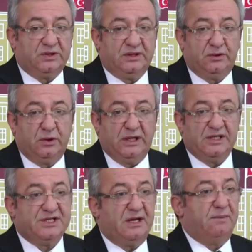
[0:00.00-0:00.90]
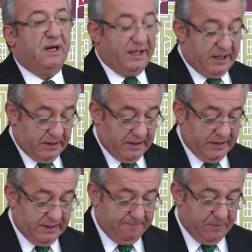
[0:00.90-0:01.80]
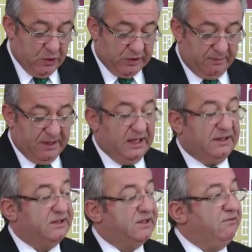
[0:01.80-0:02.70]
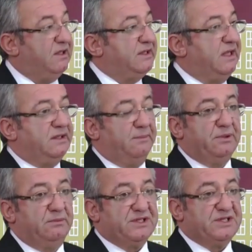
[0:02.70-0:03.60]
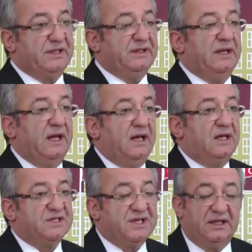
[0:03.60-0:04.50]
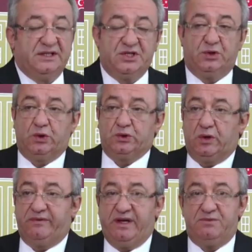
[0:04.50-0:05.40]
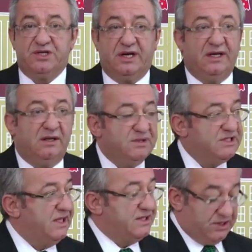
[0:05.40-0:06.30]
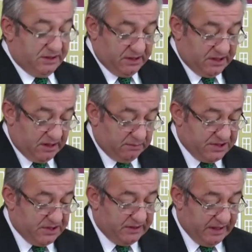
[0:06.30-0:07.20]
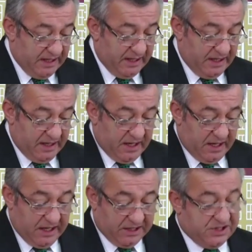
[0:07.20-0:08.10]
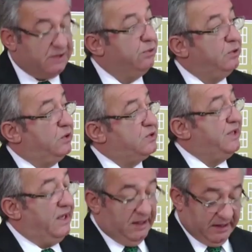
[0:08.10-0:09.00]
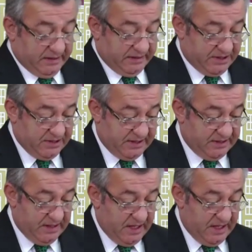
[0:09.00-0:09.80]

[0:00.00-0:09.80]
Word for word: noktada döner sermaye e, ödemelerinin tavandan yapılmasının sadece doktor ve hemşirelerimizle sınırlı kalmasını da eksik buluyoruz değerli arkadaşlar.